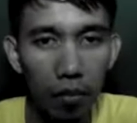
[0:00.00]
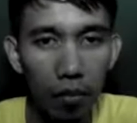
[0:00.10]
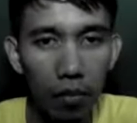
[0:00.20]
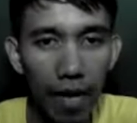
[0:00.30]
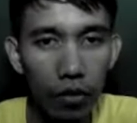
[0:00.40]

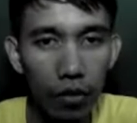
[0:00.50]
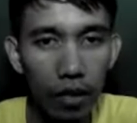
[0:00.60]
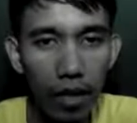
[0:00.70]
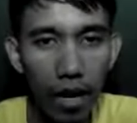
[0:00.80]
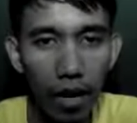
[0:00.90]
pinasok
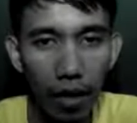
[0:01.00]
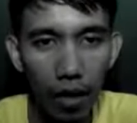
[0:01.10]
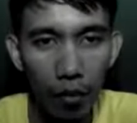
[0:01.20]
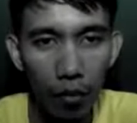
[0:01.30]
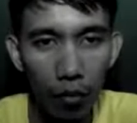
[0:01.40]
nila ang
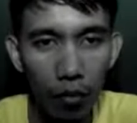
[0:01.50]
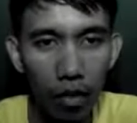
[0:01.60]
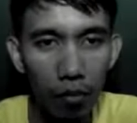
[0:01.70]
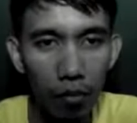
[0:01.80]
kampo ng